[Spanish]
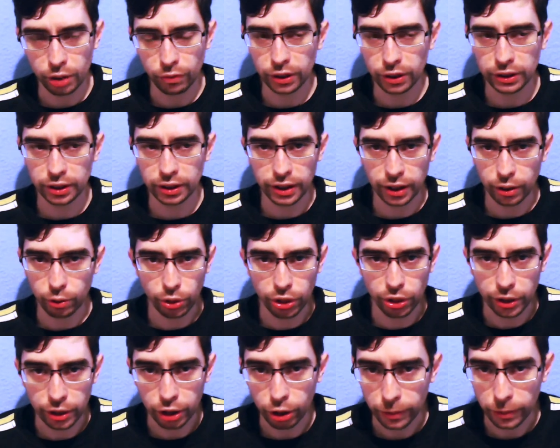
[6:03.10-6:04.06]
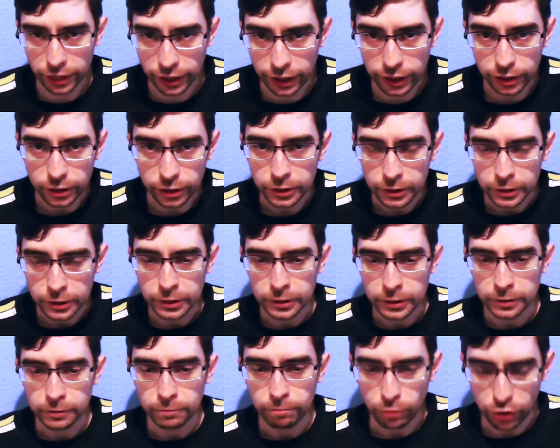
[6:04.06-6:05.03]
falta traducirlo, ¿verdad?
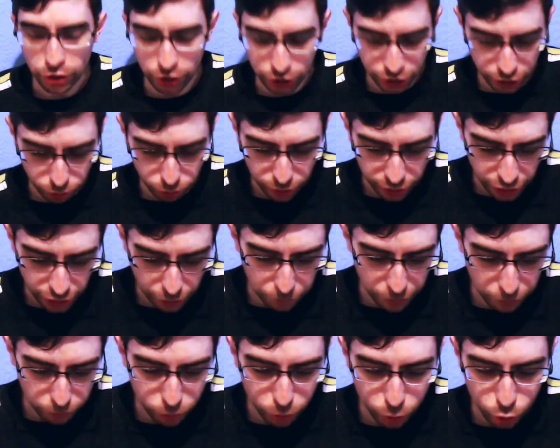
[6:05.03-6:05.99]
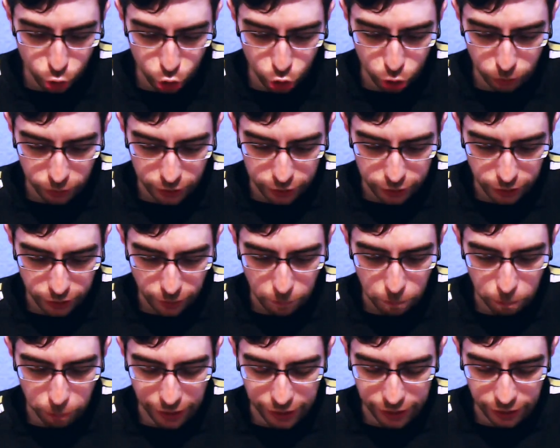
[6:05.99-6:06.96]
Sí, sí, una cepa mucho más
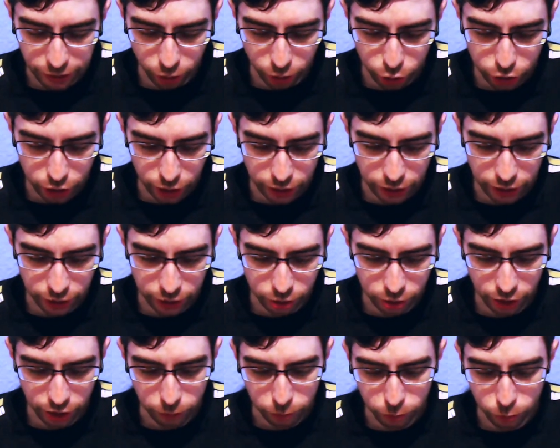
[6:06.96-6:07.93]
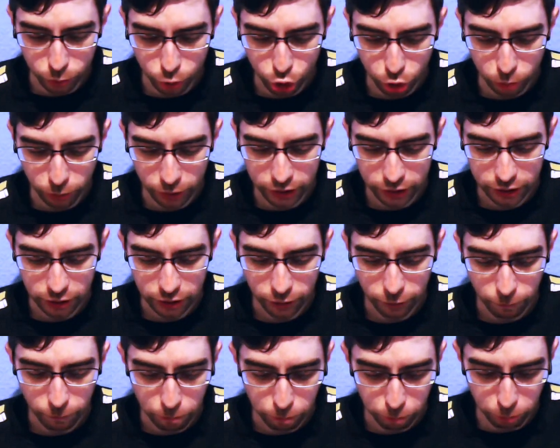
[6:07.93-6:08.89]
peligrosa que la otra, mucho más
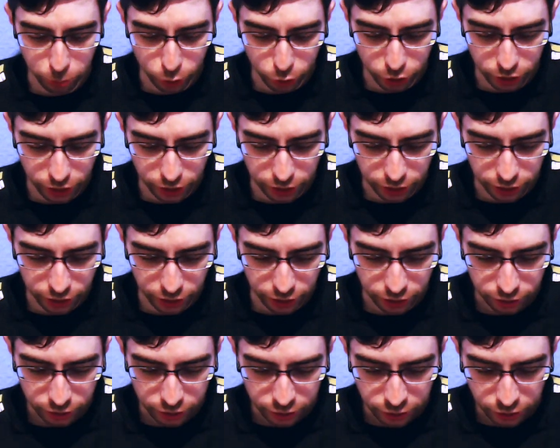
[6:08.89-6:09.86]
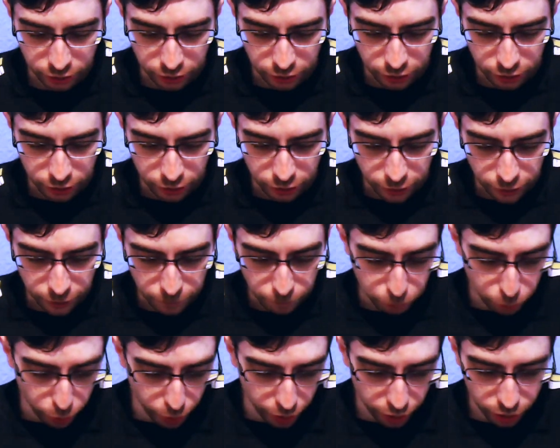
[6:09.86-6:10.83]
potente.
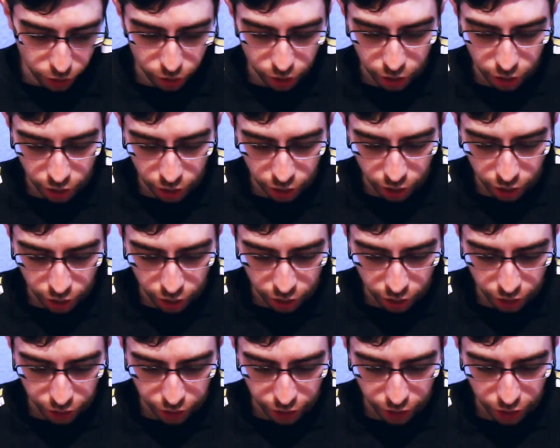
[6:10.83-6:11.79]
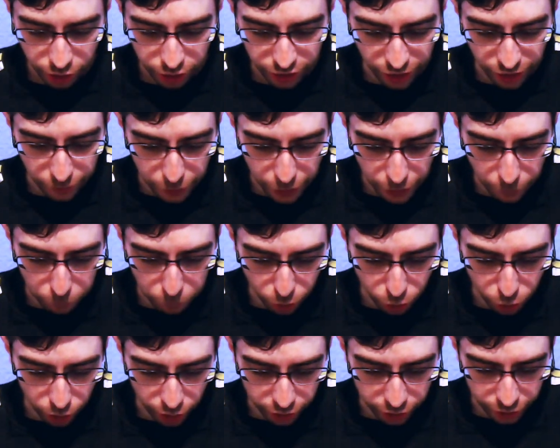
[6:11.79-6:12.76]
Bueno, eh, y termina un poco
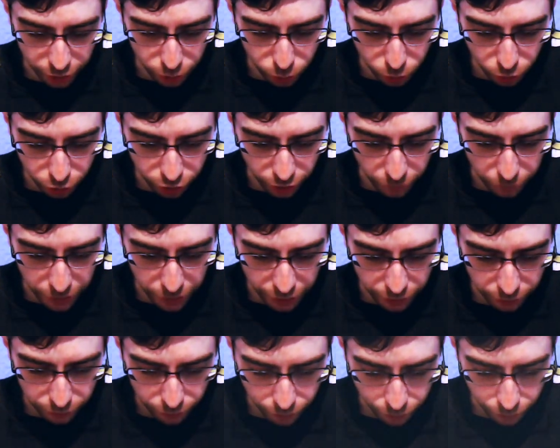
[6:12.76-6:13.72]
el artículo también